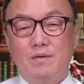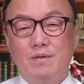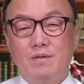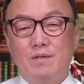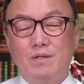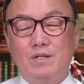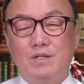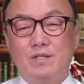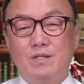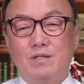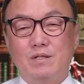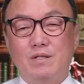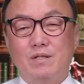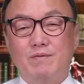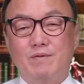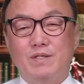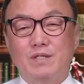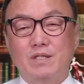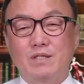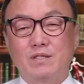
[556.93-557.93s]
이 씨는
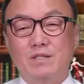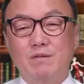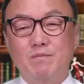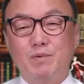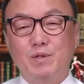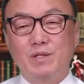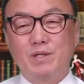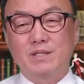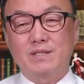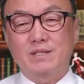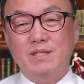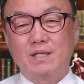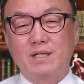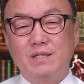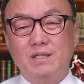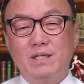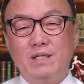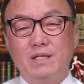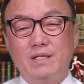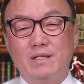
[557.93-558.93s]
그러면서 성폭력
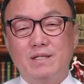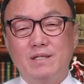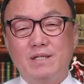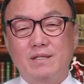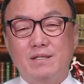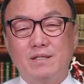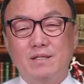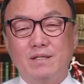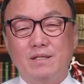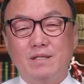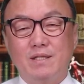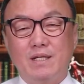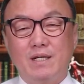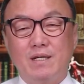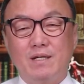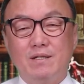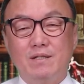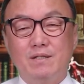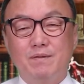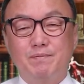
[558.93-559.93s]
사건이
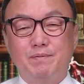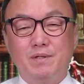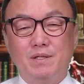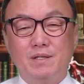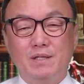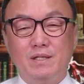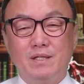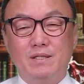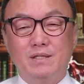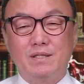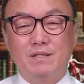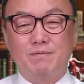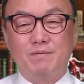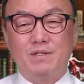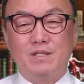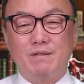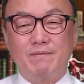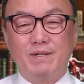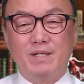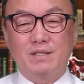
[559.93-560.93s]
일어났던데 없던 일처럼
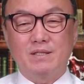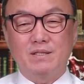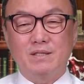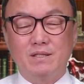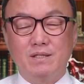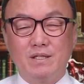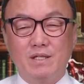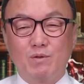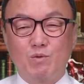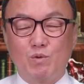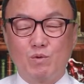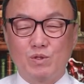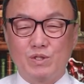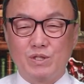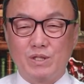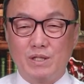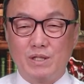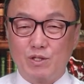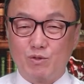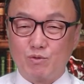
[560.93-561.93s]
지방선거에
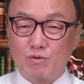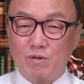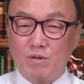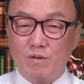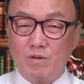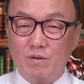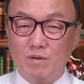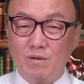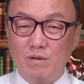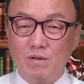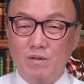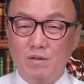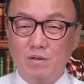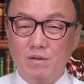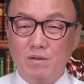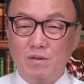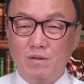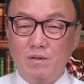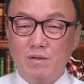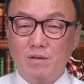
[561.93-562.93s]
공천을 해주고
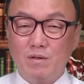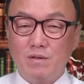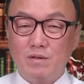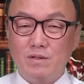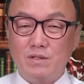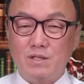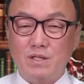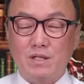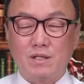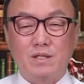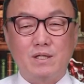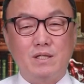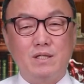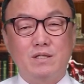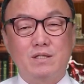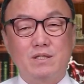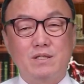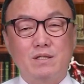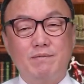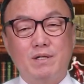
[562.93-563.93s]
제 딸이
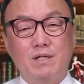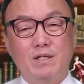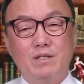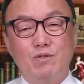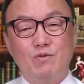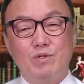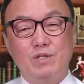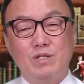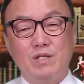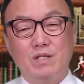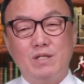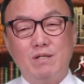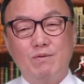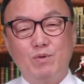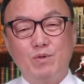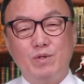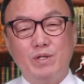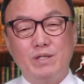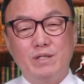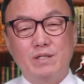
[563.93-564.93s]
절박한 위치에
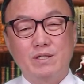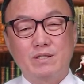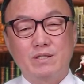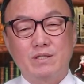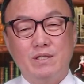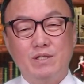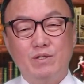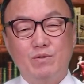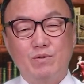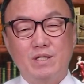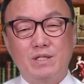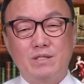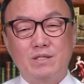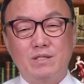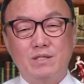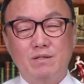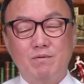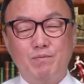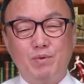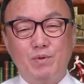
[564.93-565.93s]
내몰려 있는 것을 이용해
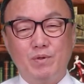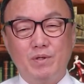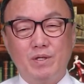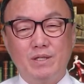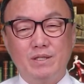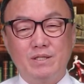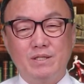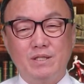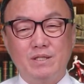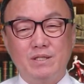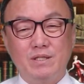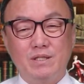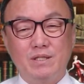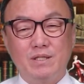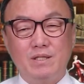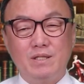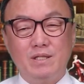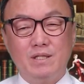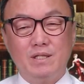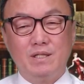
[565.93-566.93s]
성폭행을
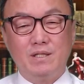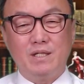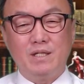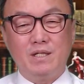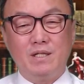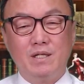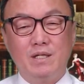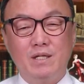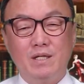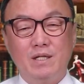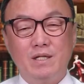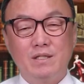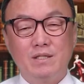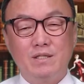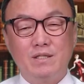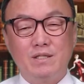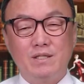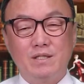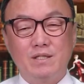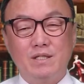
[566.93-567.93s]
저지르는 일들이
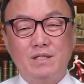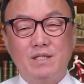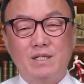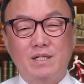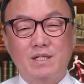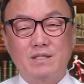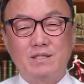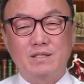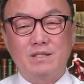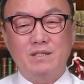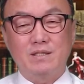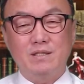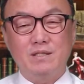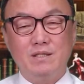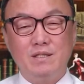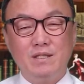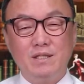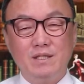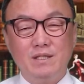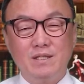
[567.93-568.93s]
정의당에서
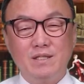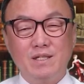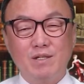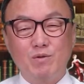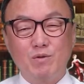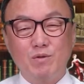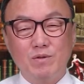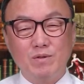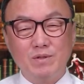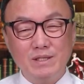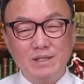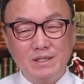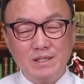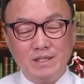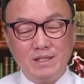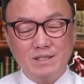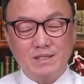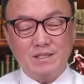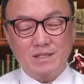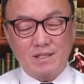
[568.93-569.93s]
일어나고
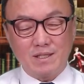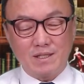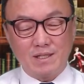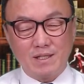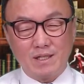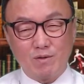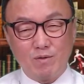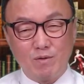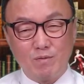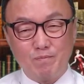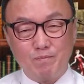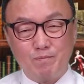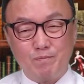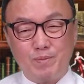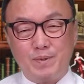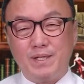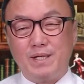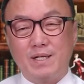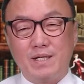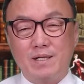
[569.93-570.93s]
있었다고
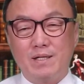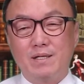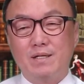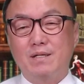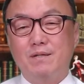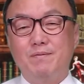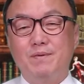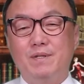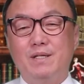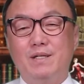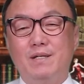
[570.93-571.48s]
비난을 한 겁니다.